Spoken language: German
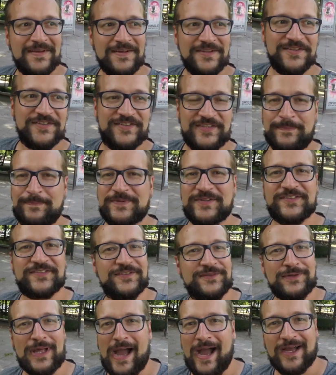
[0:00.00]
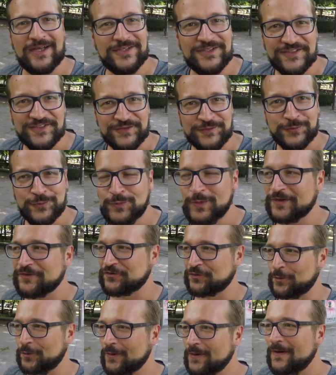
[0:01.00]
17, 18 Uhr
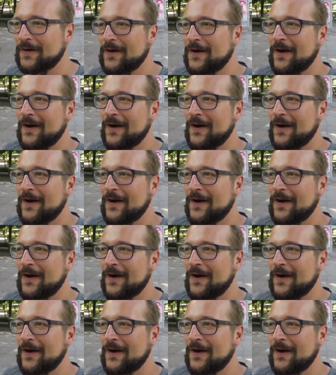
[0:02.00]
so.